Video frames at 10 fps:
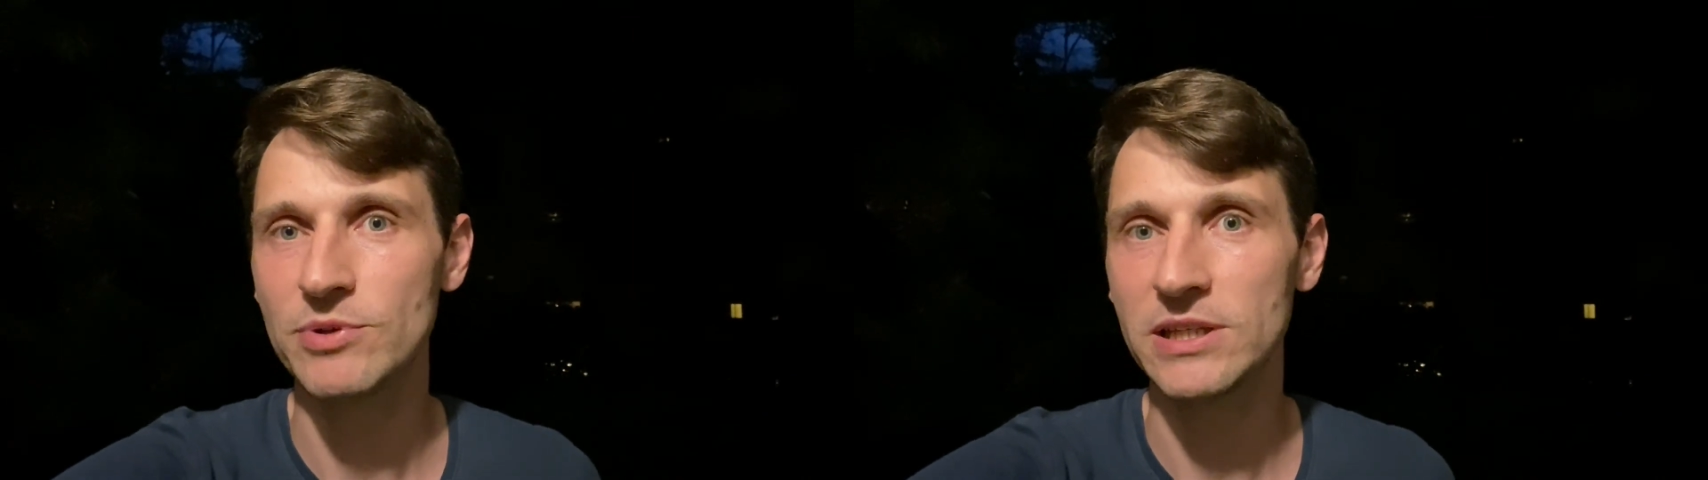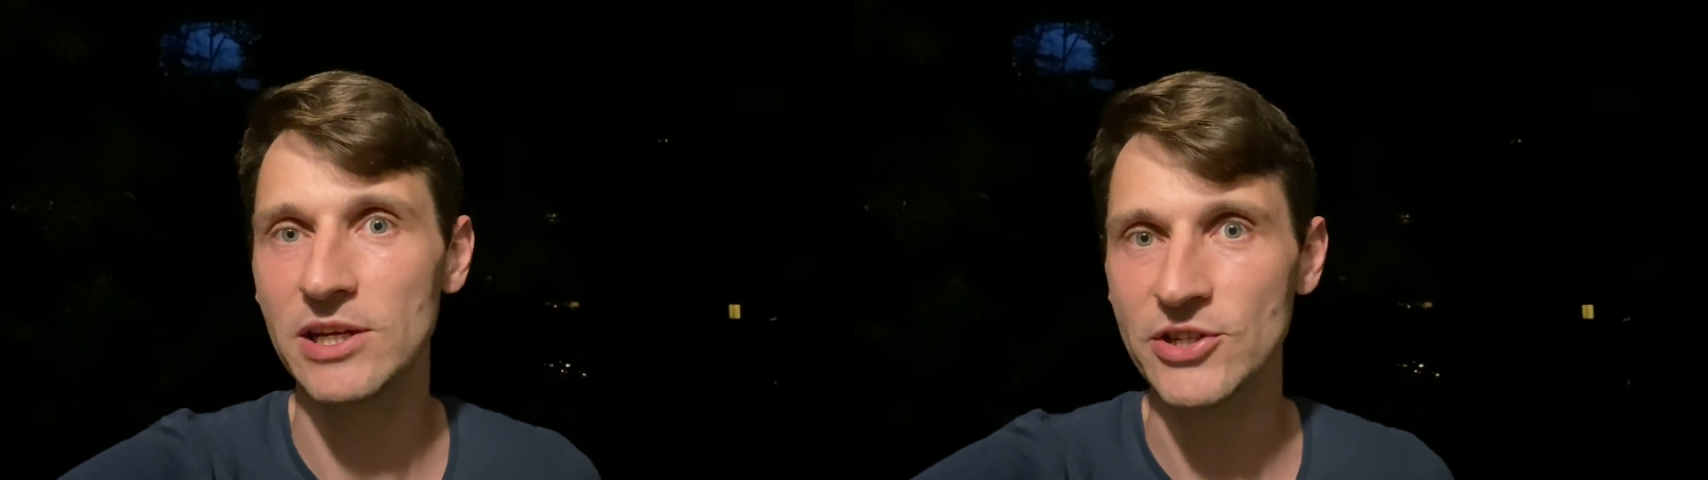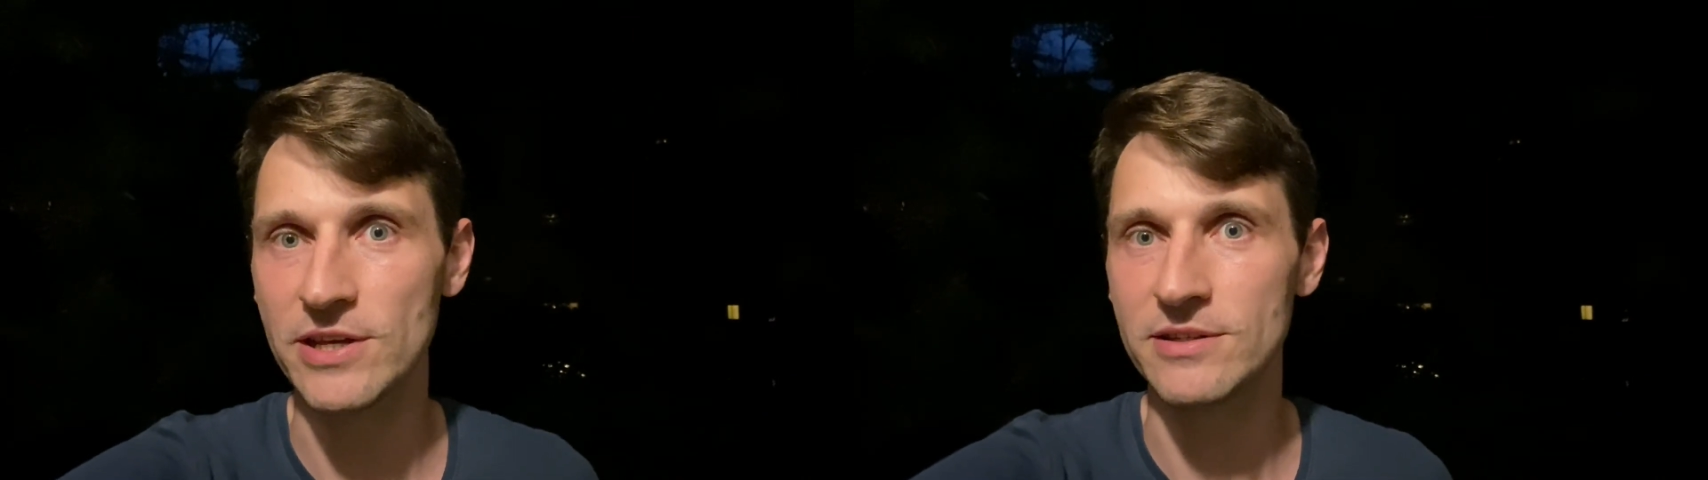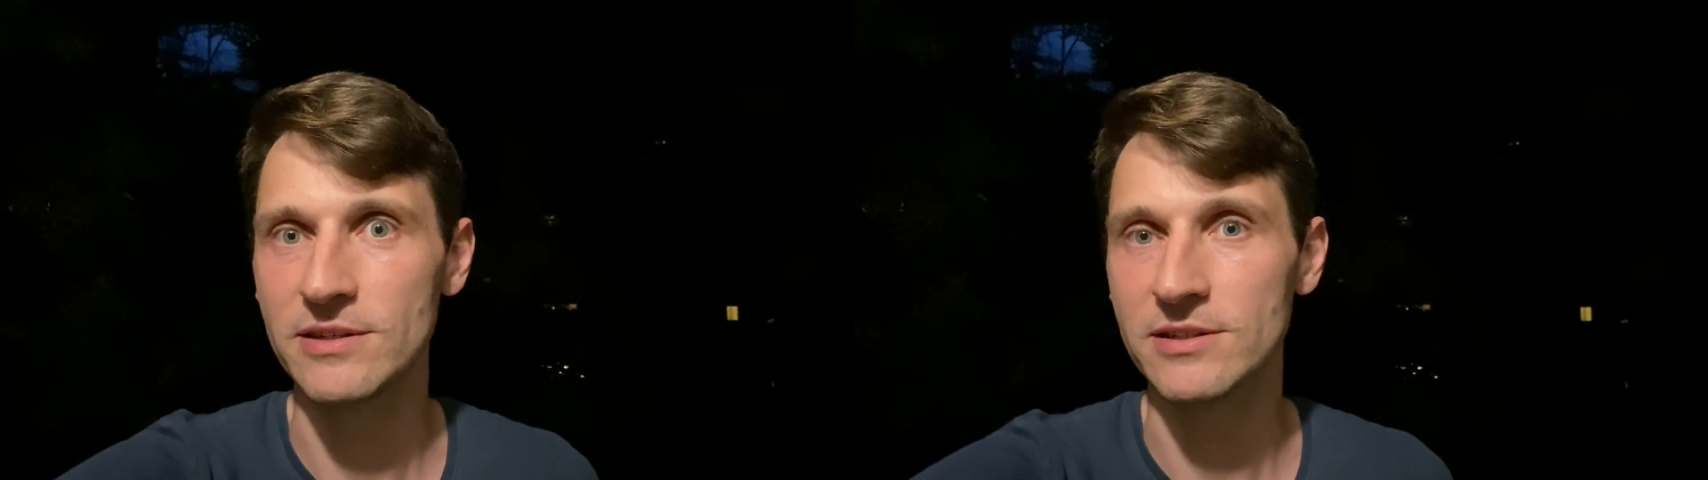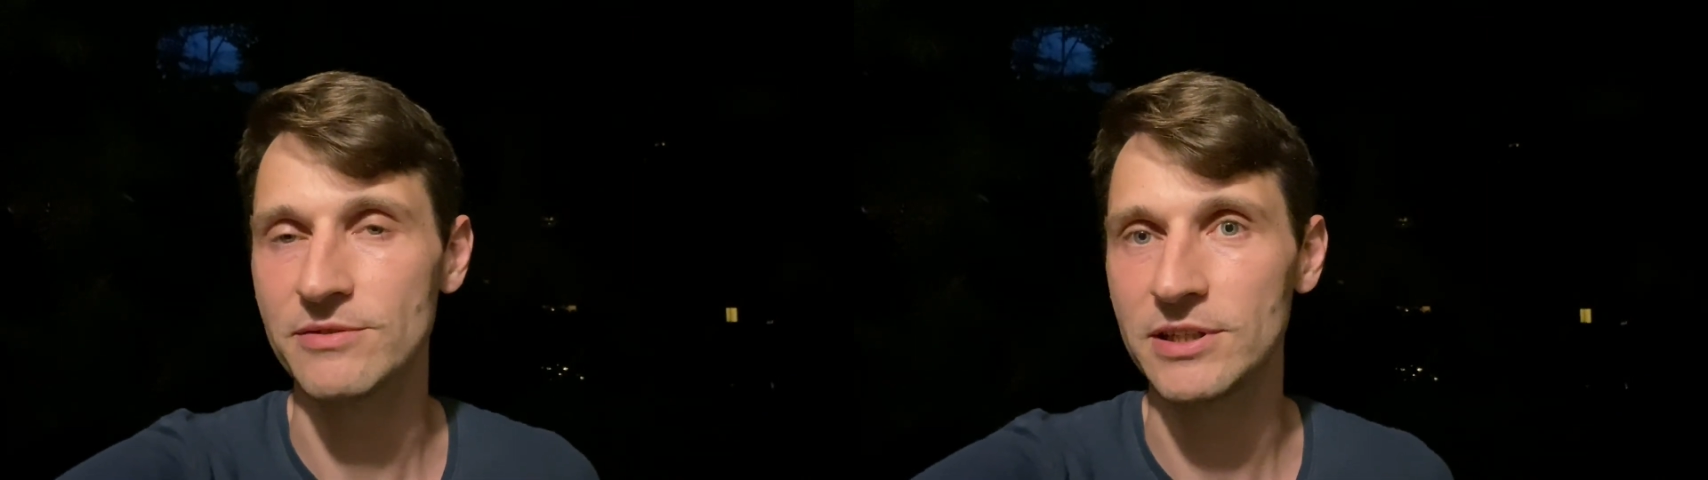
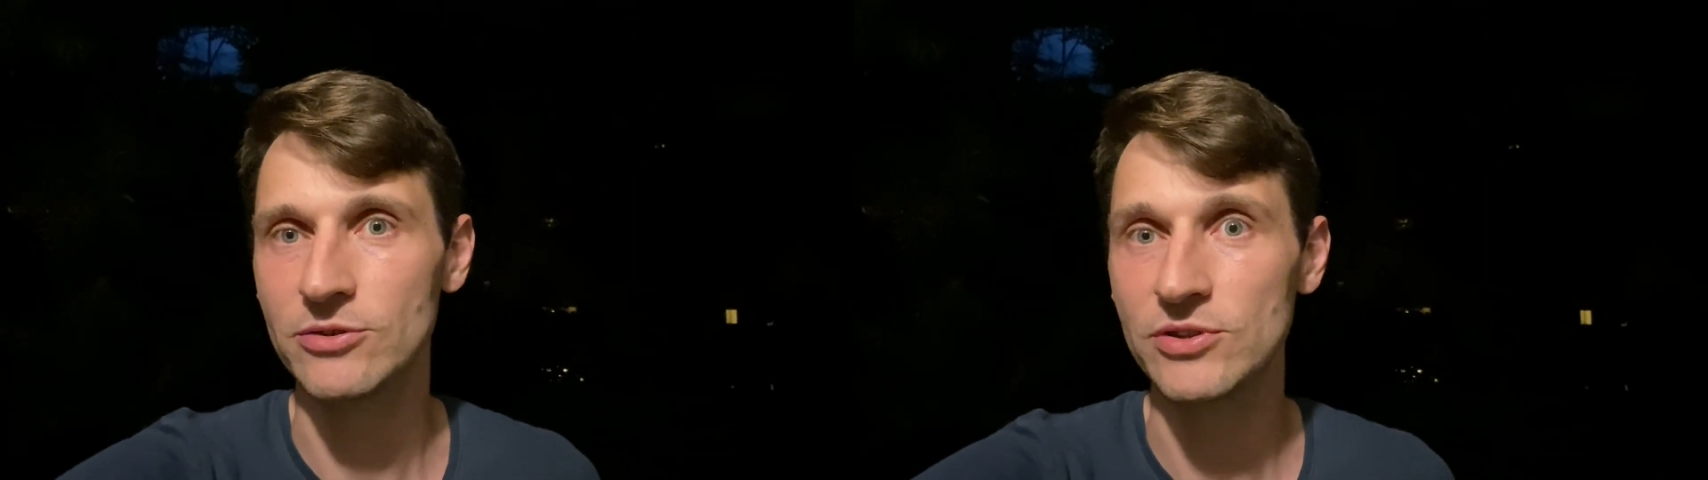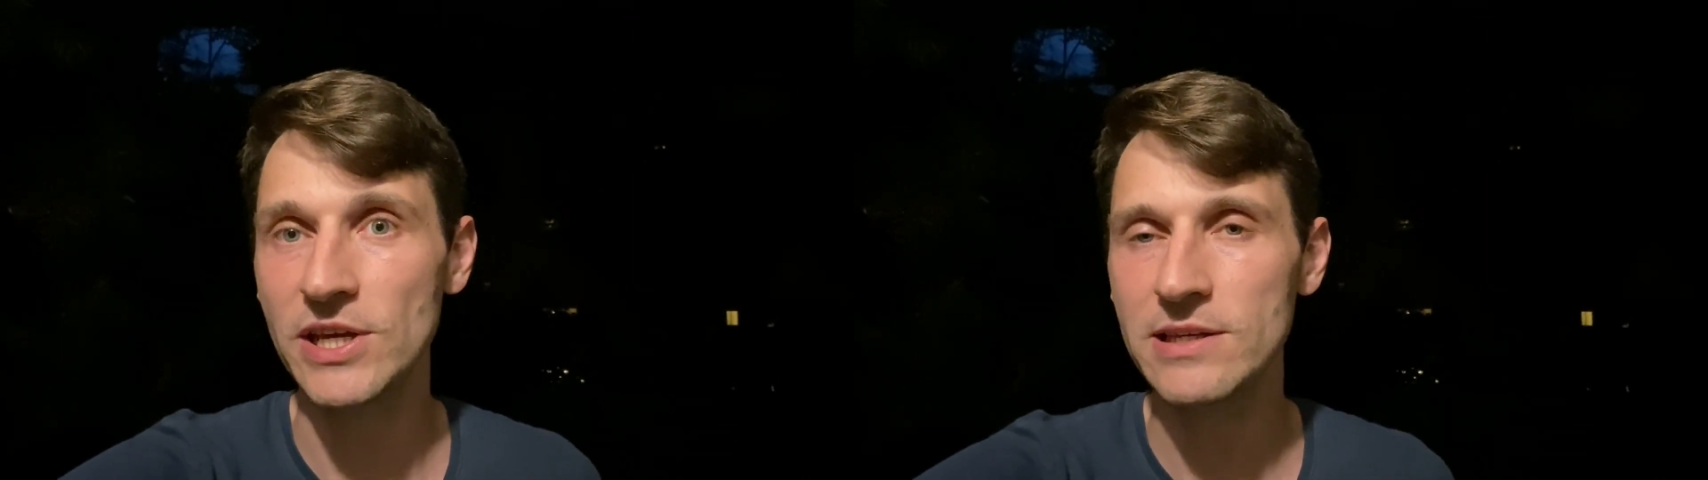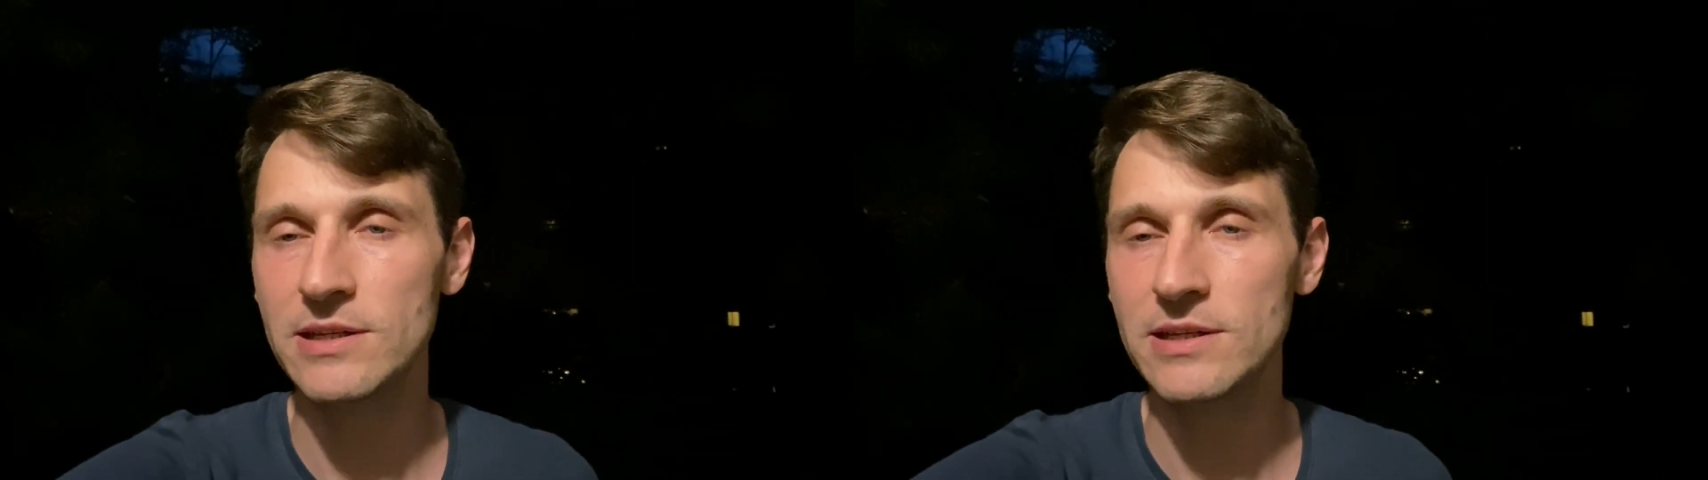приглашайте своих друзей,